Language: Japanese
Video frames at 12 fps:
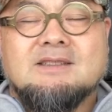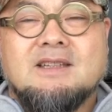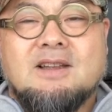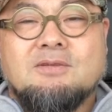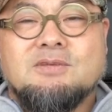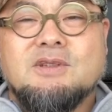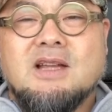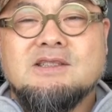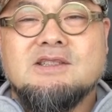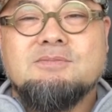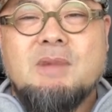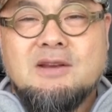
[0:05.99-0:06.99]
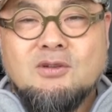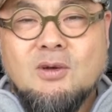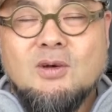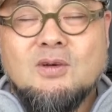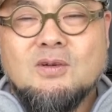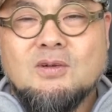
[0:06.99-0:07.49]
さて2つ目
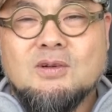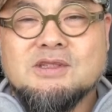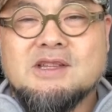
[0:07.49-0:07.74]
の